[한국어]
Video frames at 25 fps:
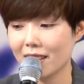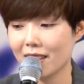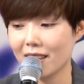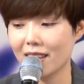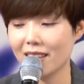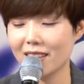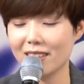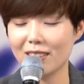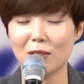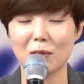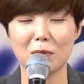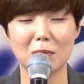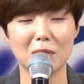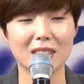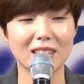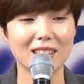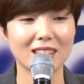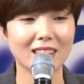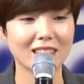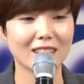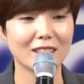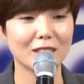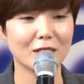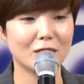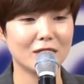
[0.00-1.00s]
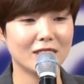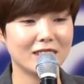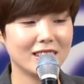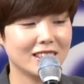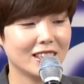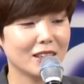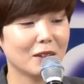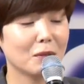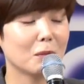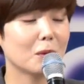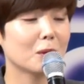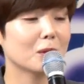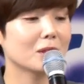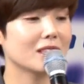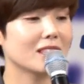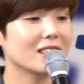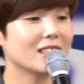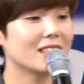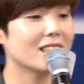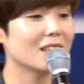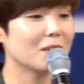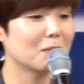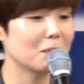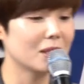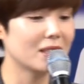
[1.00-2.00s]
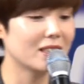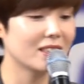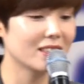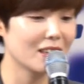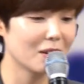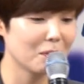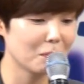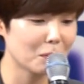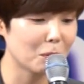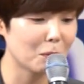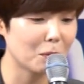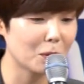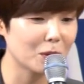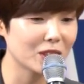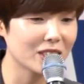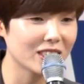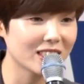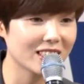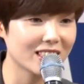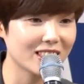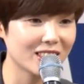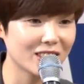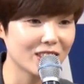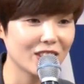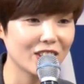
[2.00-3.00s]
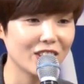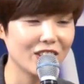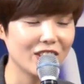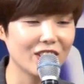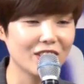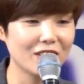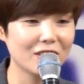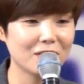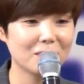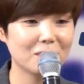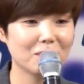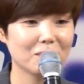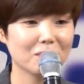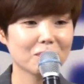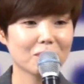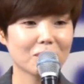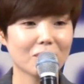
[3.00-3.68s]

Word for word: 아, 좀 식상할 수 있는데 한번 의자 밑을 한번 보시겠어요?